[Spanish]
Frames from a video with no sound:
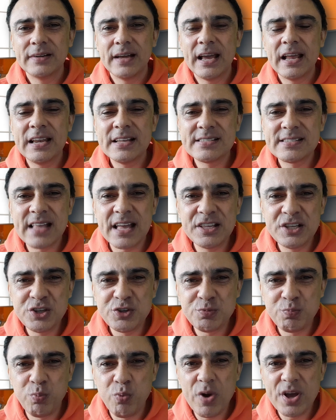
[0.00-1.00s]
Él está
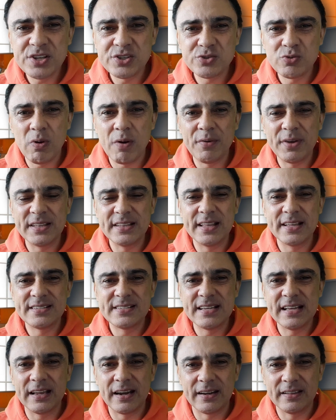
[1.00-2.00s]
dispuesto a
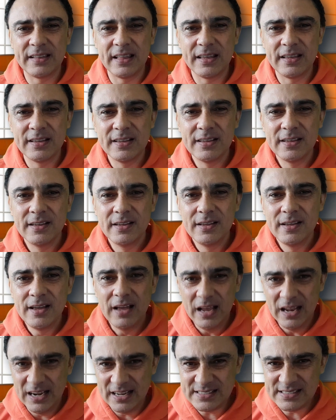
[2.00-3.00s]
bendecirte.
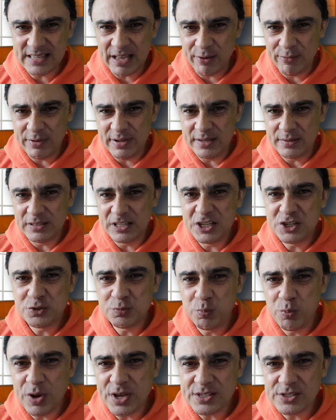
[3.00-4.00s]
Él está
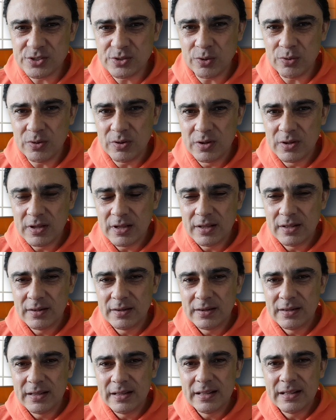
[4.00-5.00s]
dispuesto
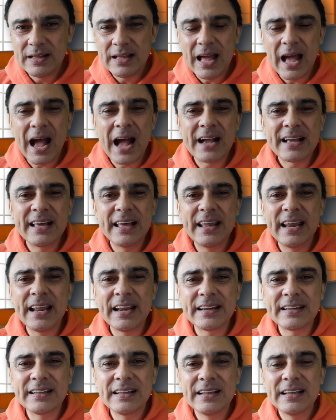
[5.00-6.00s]
a querer
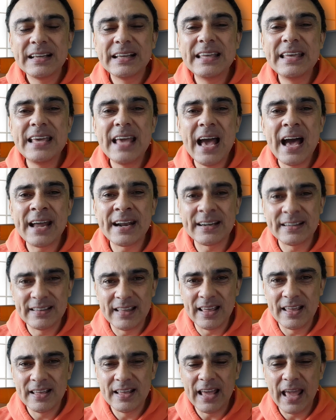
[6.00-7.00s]
guiarte
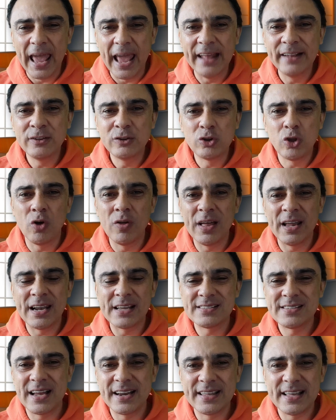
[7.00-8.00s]
en todas
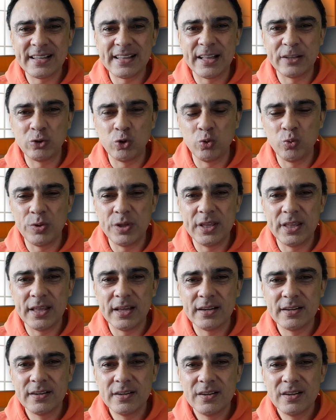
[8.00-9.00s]
las áreas de tu
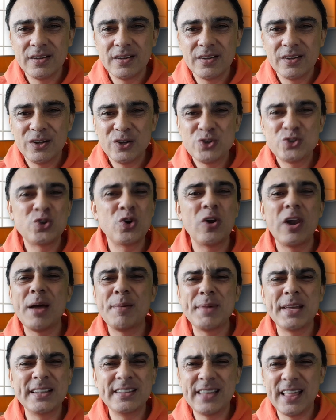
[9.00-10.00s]
vida.
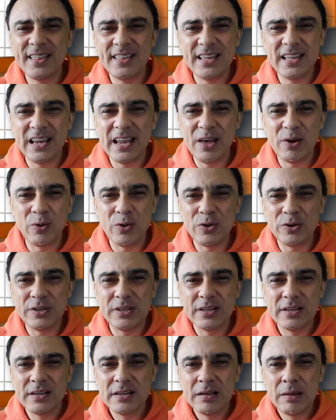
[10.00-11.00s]
Solamente dile hoy,
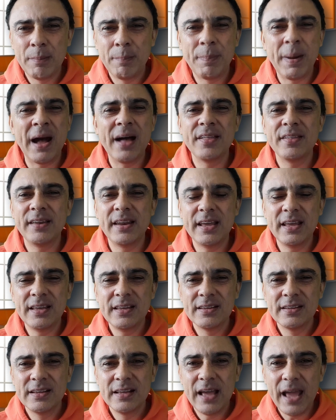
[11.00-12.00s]
Padre,
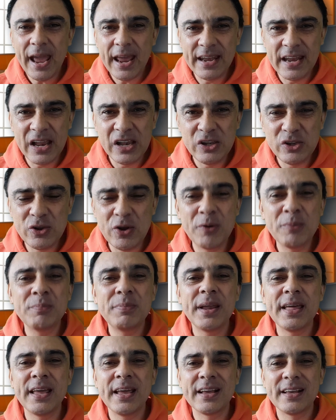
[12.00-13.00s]
en el
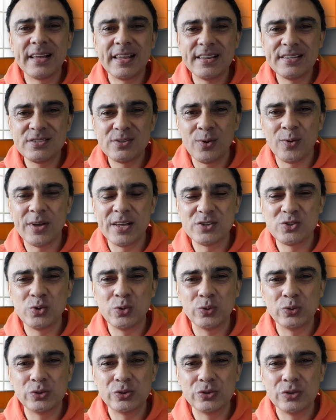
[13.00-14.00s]
nombre de Cristo
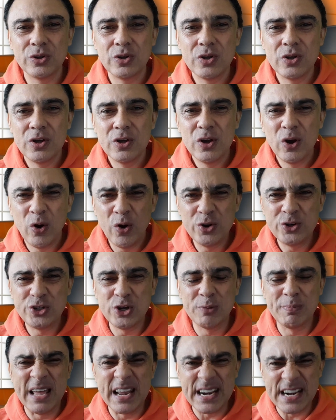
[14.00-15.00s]
Jesús, hoy yo
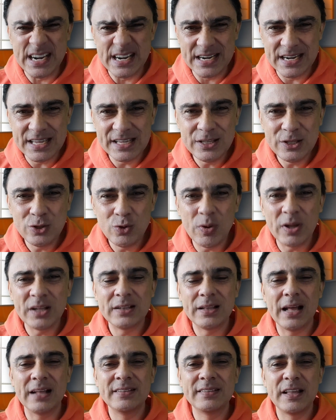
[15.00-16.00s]
me rindo
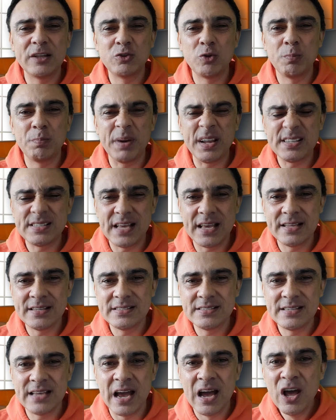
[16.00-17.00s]
ante tu
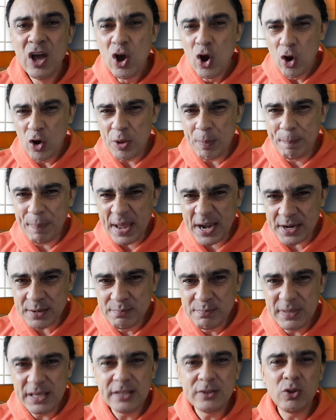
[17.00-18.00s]
presencia. Hoy
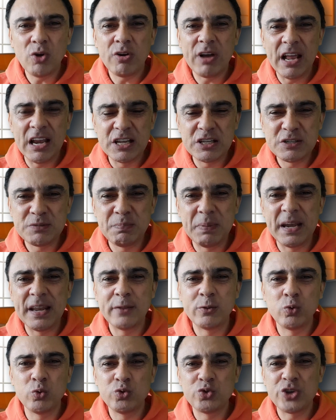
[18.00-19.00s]
permito que el
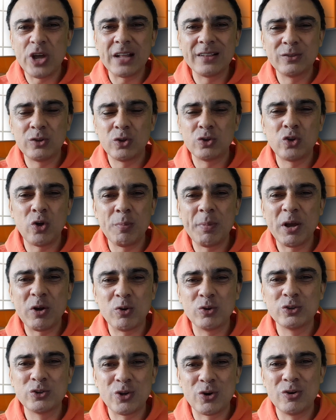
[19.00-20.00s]
Espíritu Santo tome
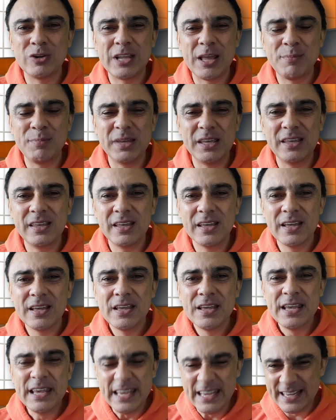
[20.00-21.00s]
control de mí
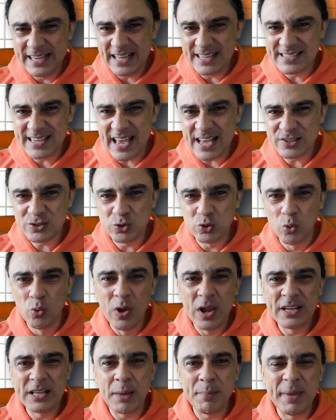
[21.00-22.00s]
y que seas tú
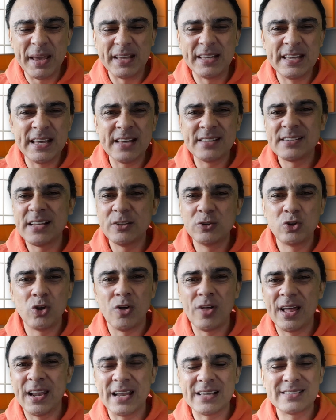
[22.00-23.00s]
el que me guíes en
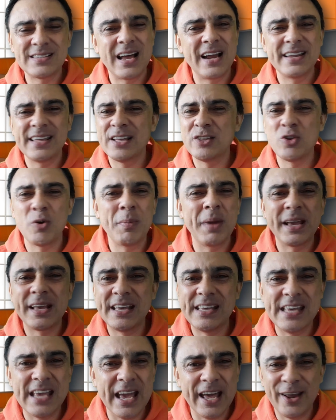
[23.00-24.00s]
todas las áreas. No me
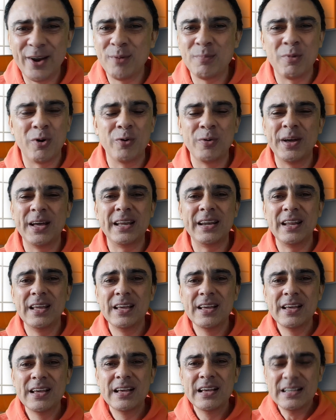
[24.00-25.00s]
quiero mover
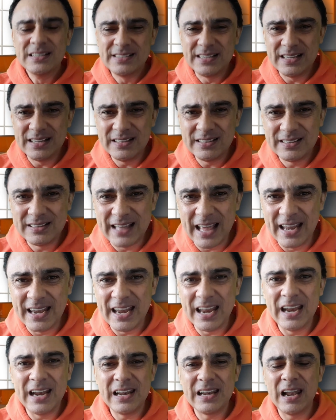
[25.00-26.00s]
sin
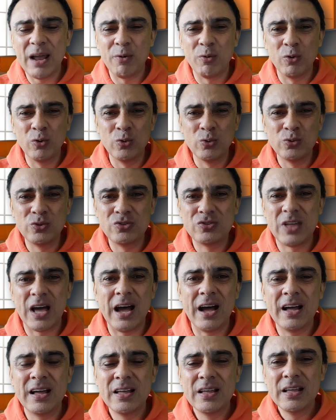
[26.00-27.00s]
tener la
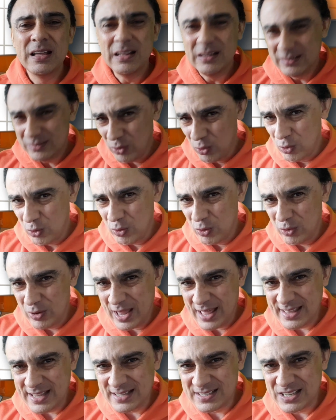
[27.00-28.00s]
voluntad o, o,
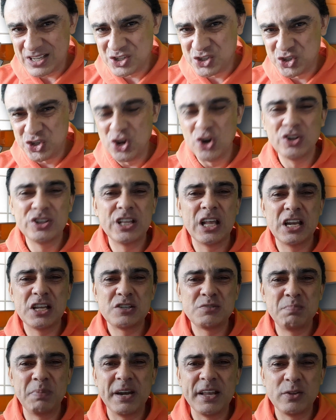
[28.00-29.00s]
la decisión del
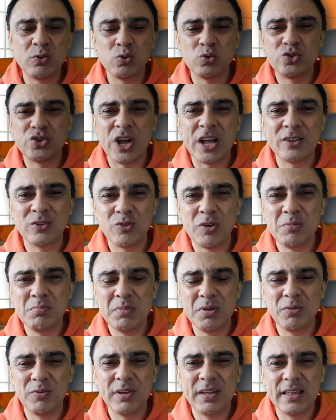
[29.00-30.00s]
Espíritu Santo en mi
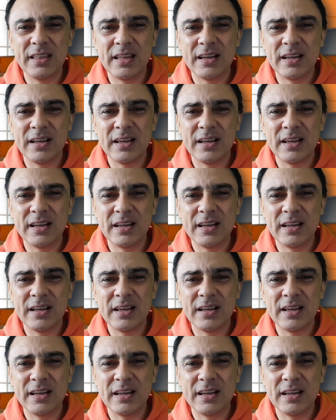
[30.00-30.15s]
vida.